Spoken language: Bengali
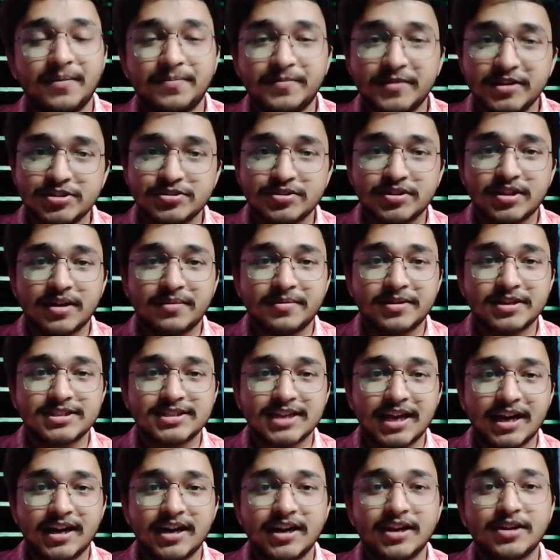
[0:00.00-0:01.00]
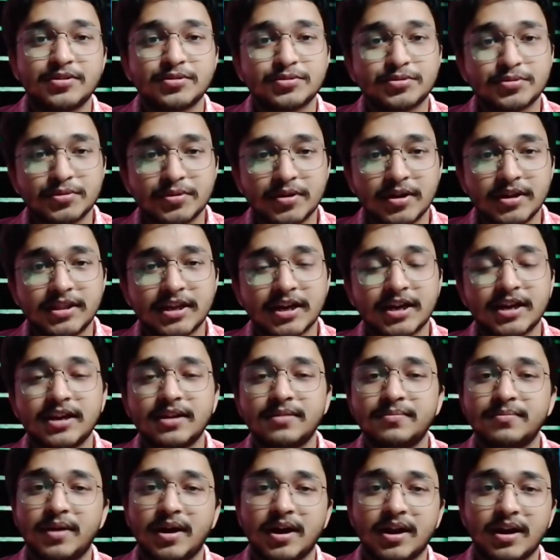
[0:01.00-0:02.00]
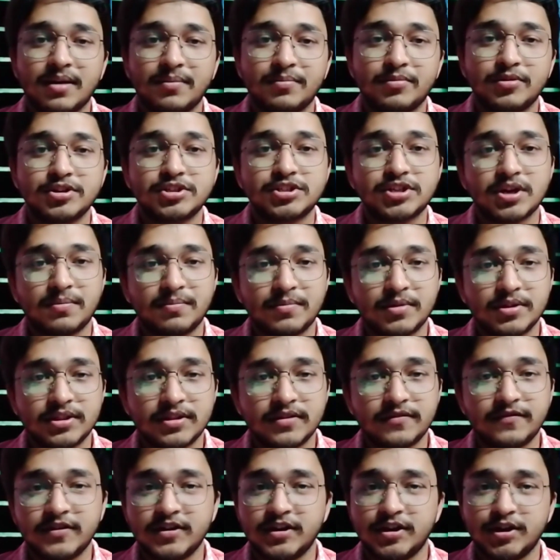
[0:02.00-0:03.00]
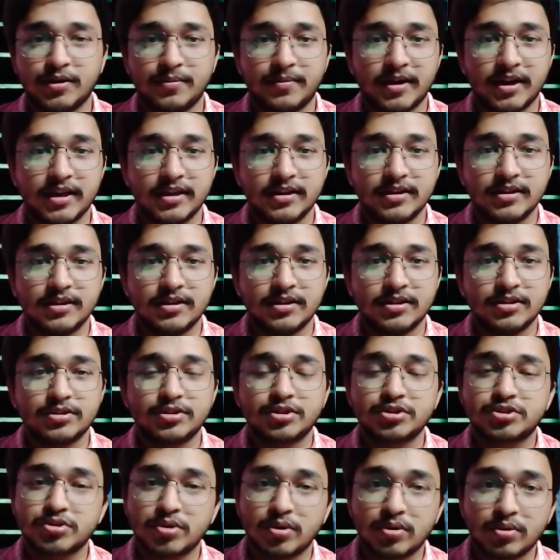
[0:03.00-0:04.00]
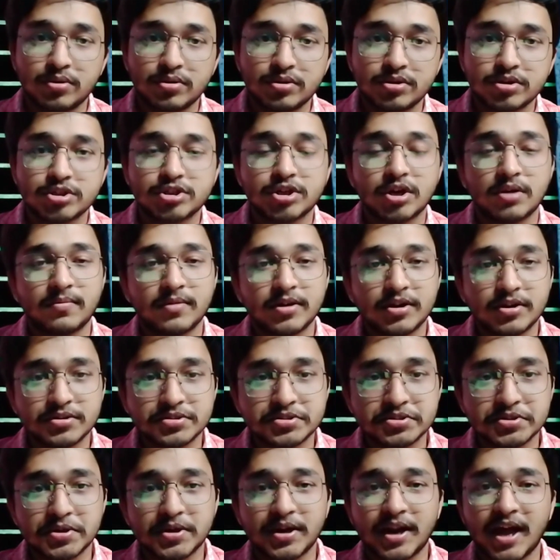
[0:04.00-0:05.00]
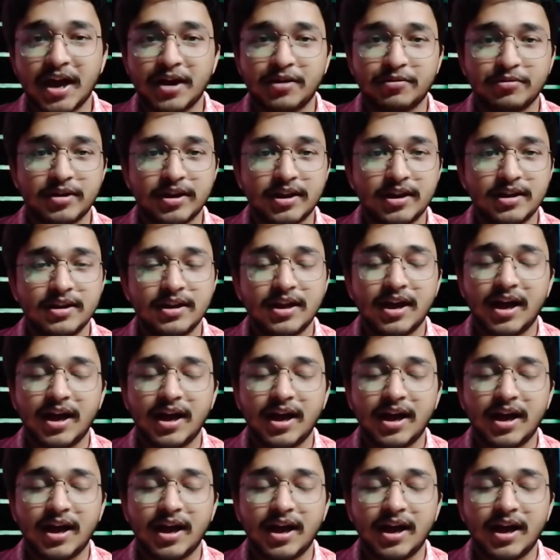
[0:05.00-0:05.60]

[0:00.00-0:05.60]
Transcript: আপনি যদি আমার চ্যানেলে নতুন হয়ে থাকেন আমি বাংলা বই সম্বন্ধে ভিডিও বানাই তো চলুন সময় নষ্ট না করে